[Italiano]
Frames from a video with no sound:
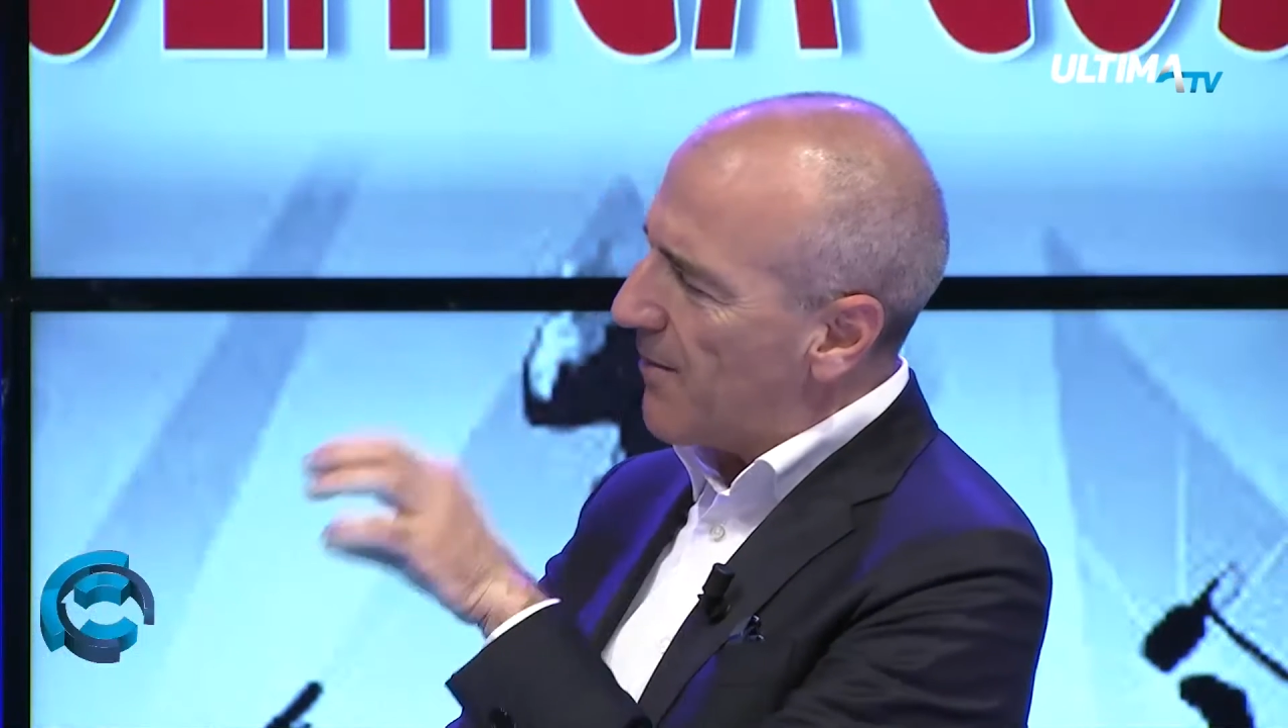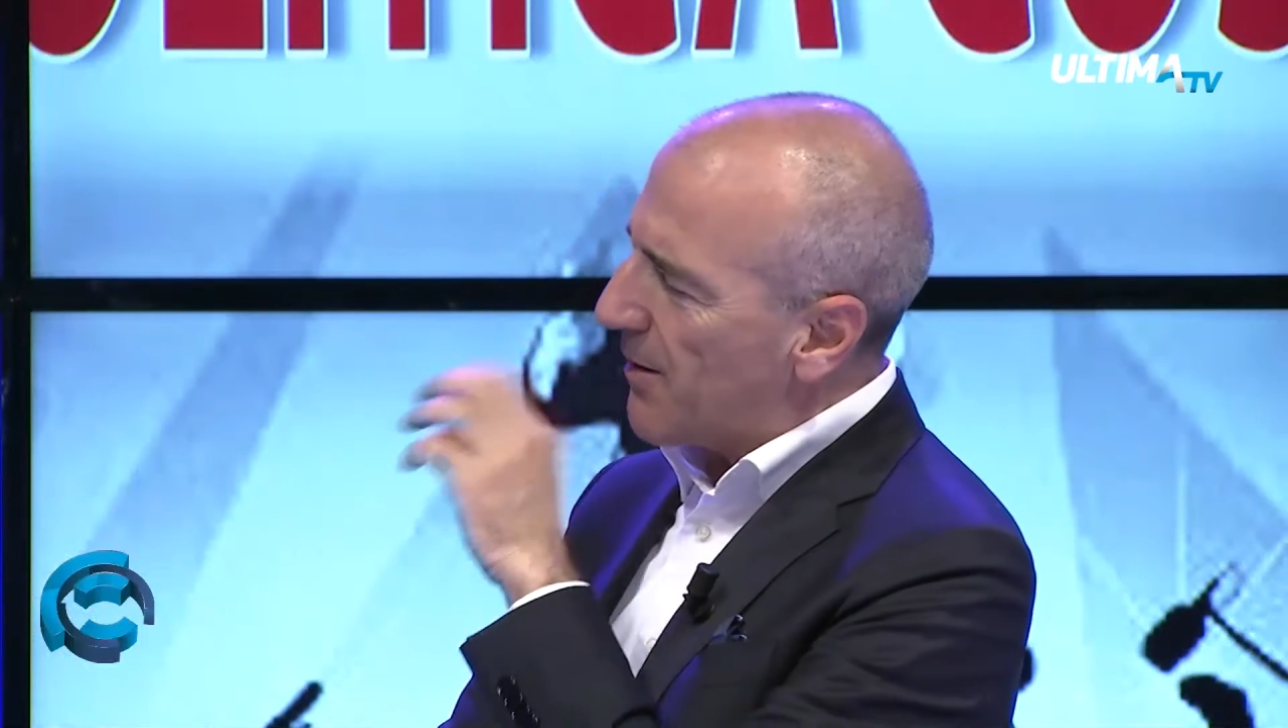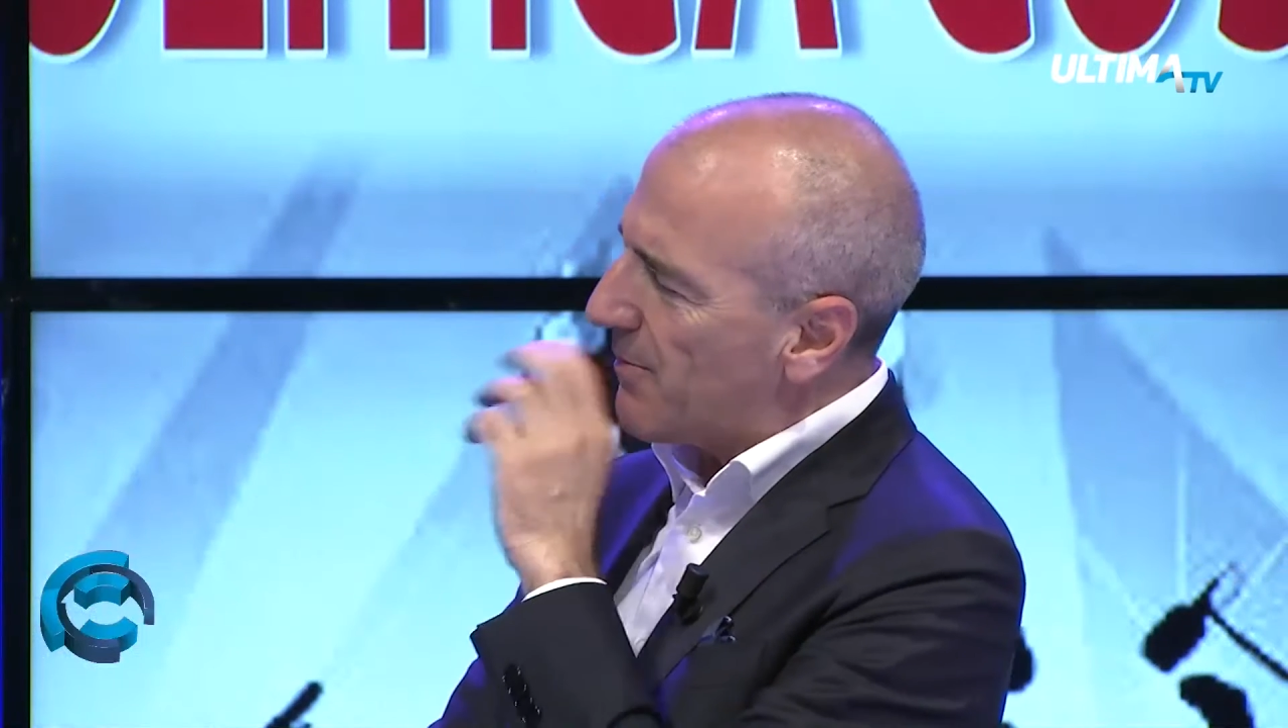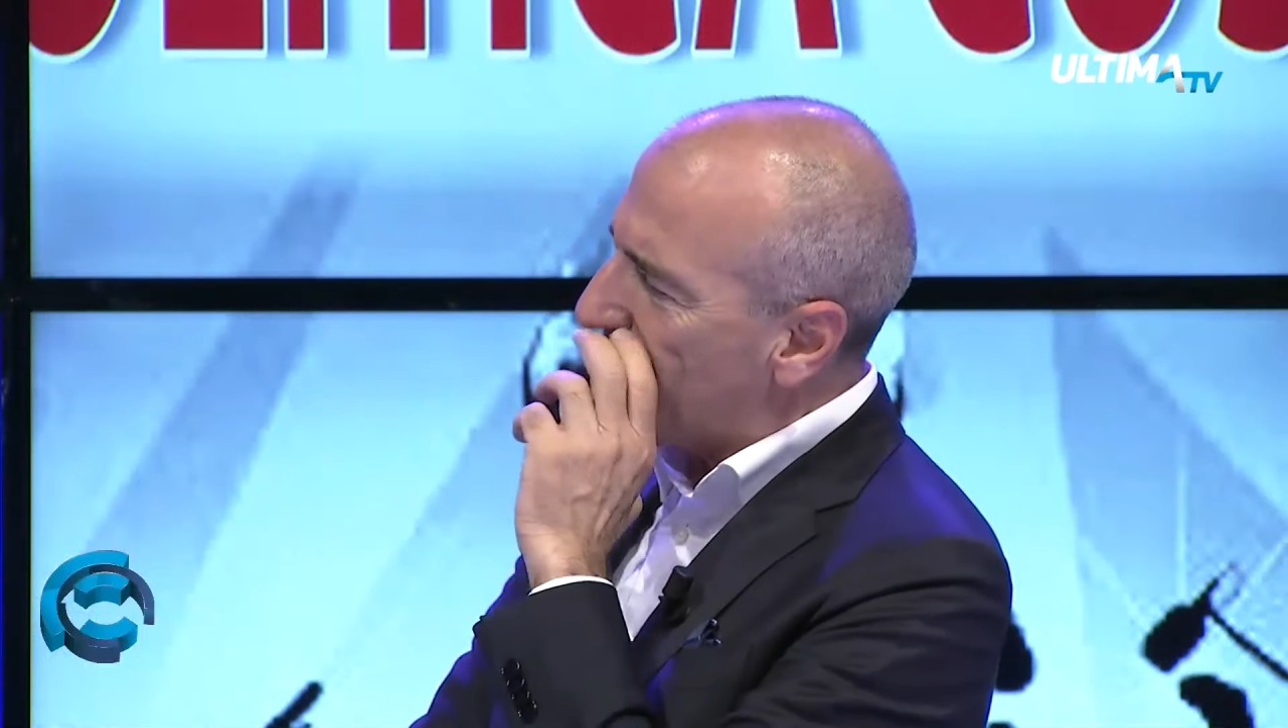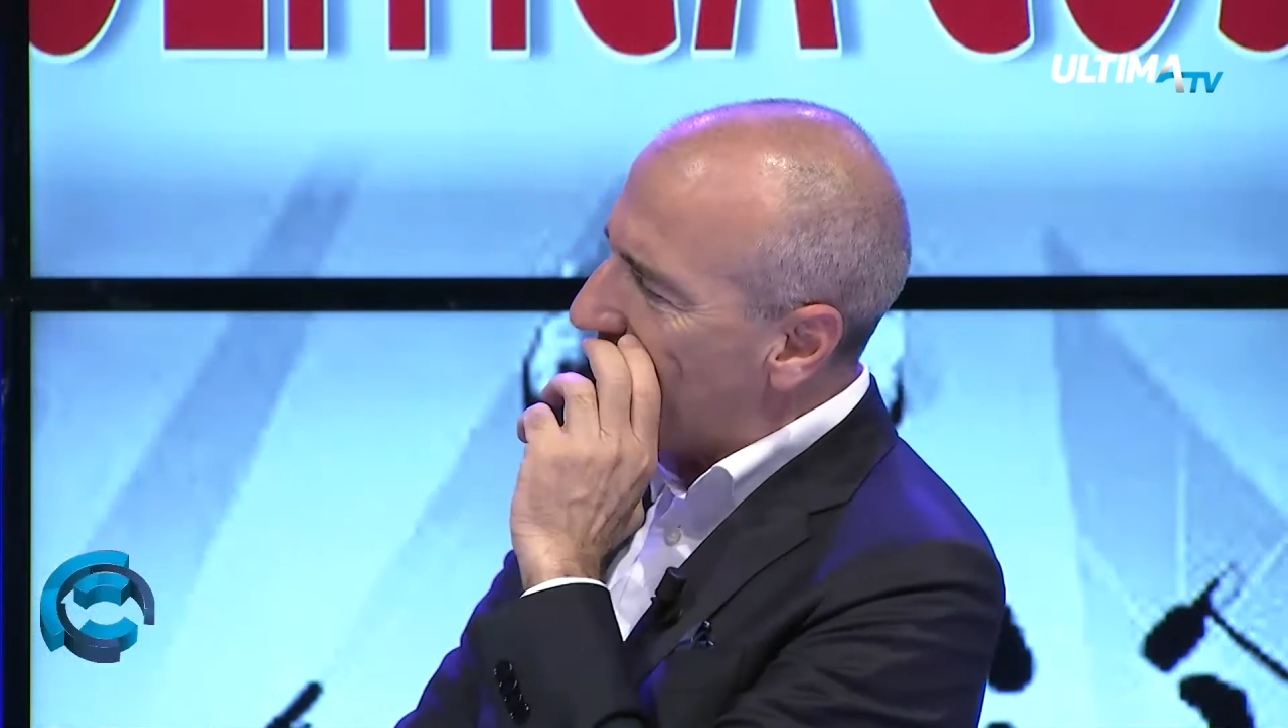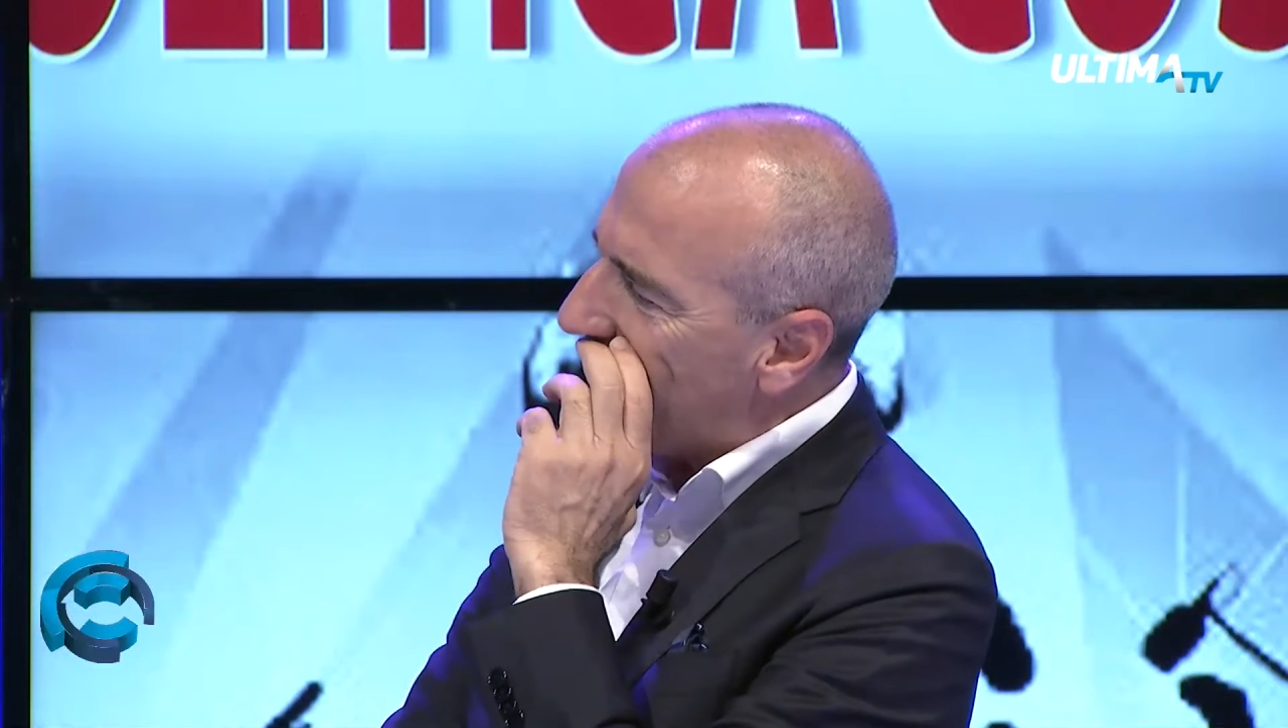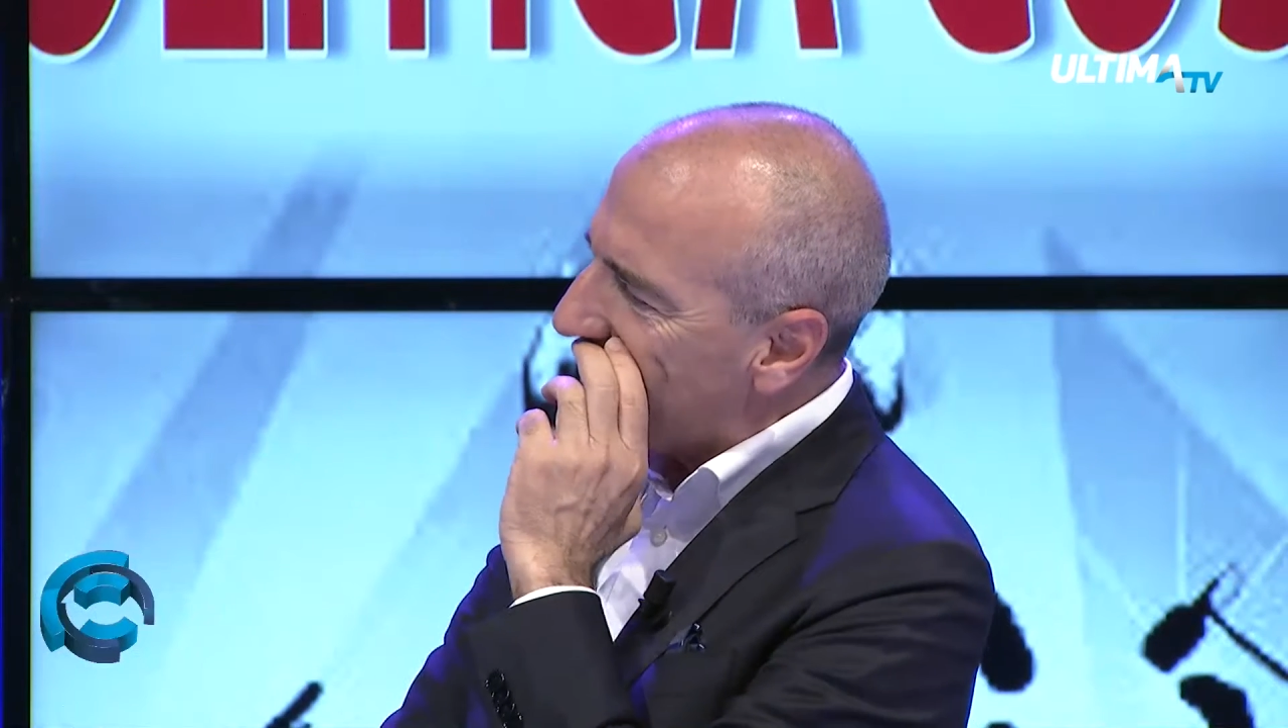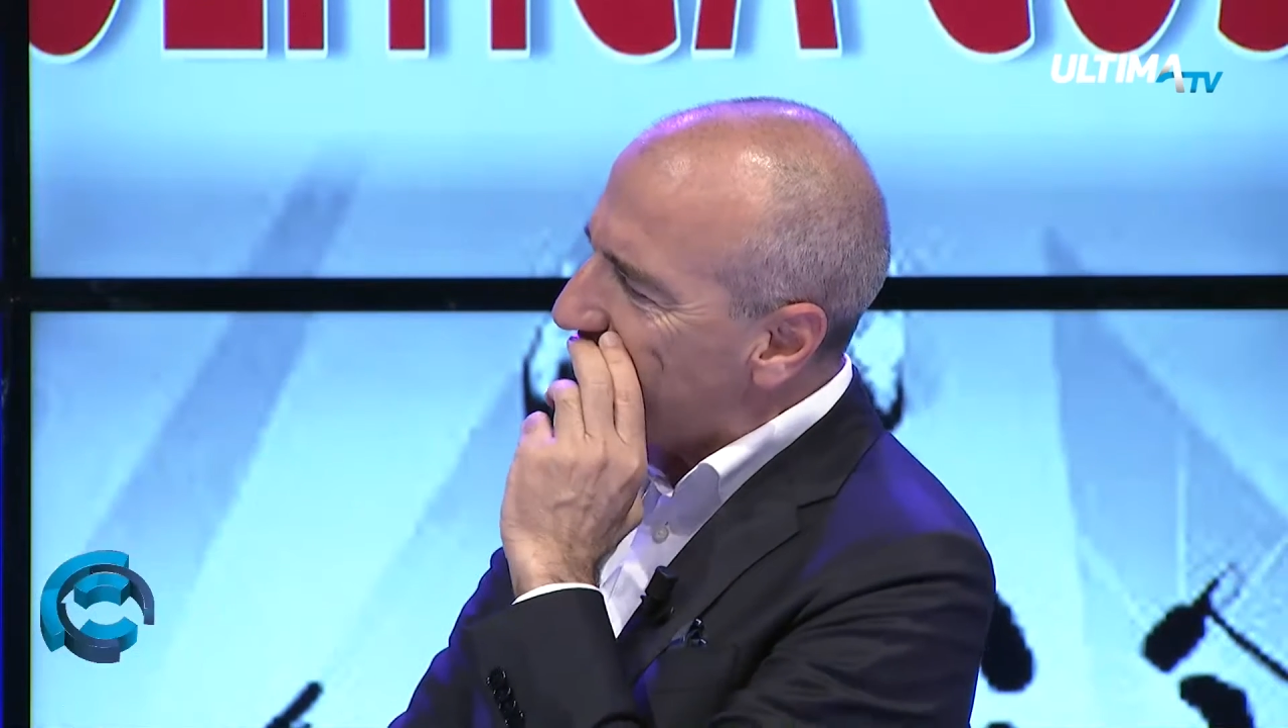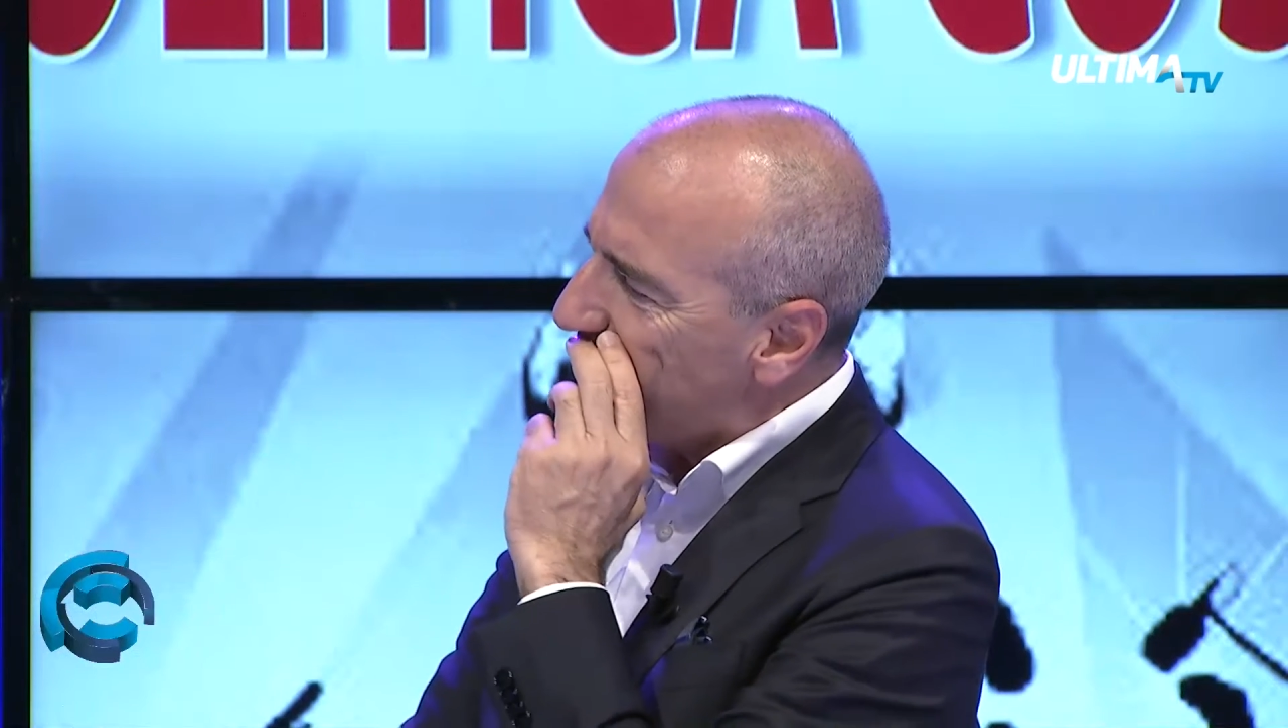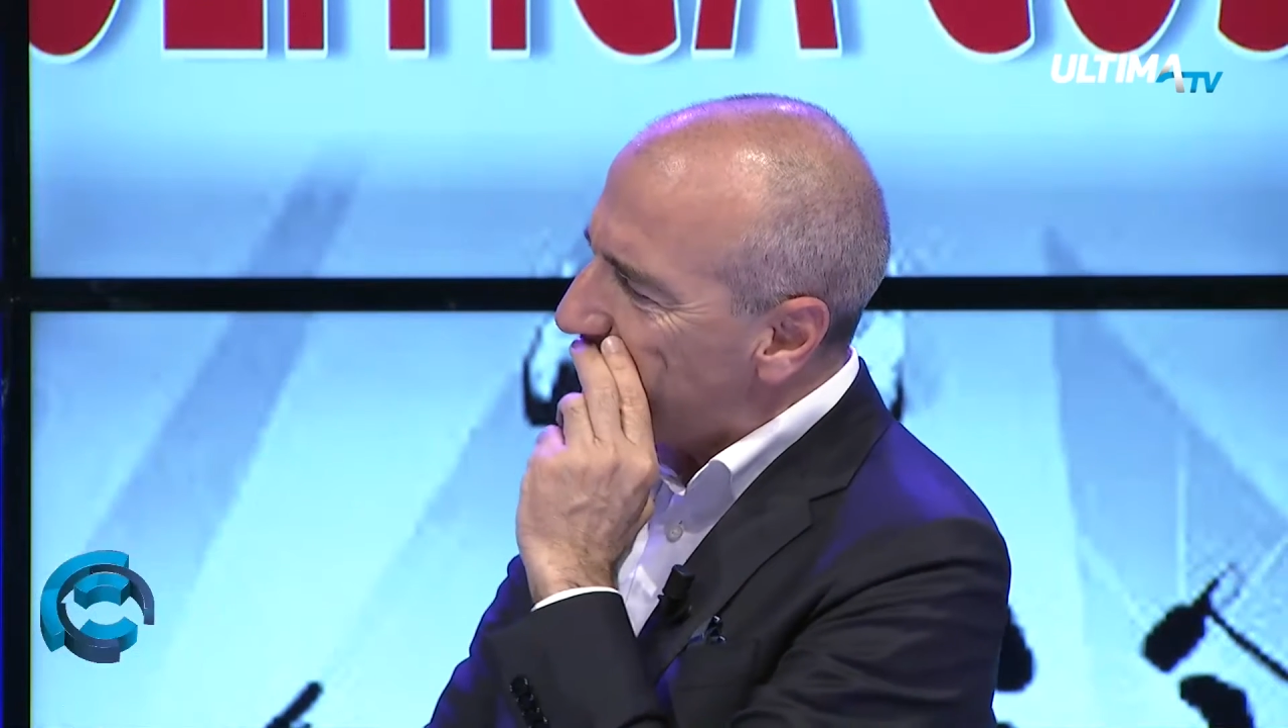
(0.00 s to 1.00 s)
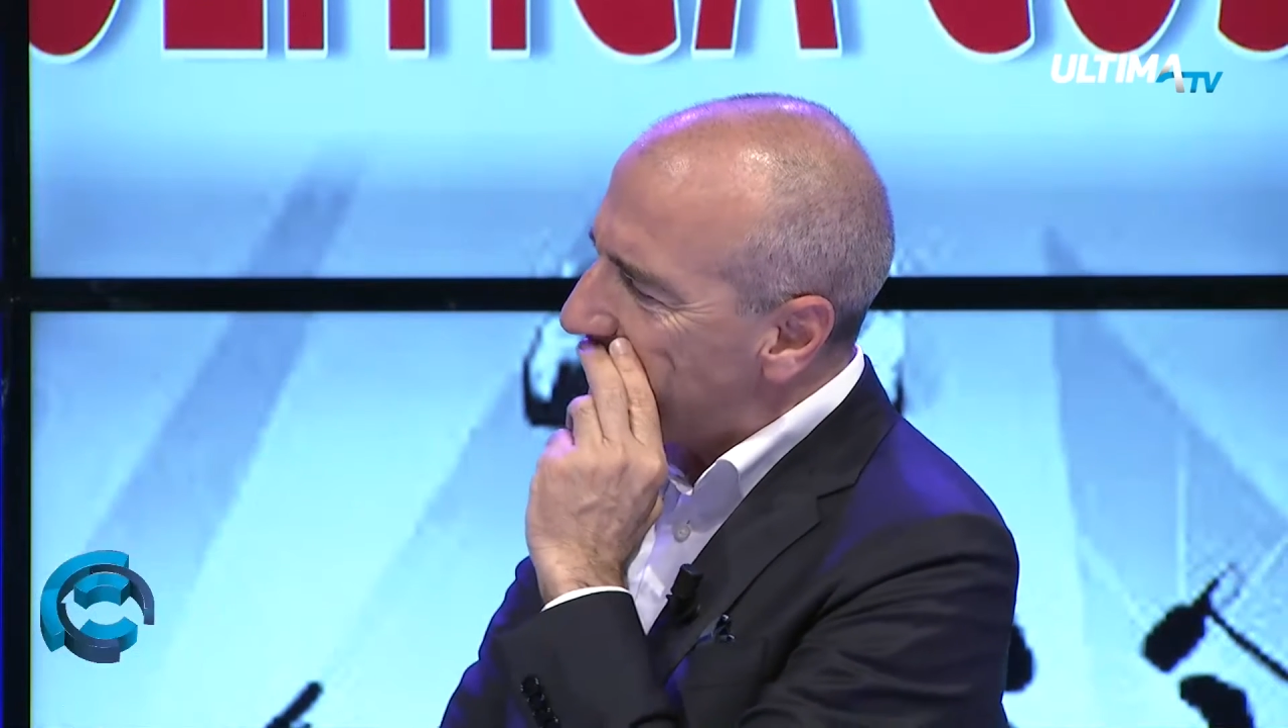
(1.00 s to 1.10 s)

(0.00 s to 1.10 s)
marmellata?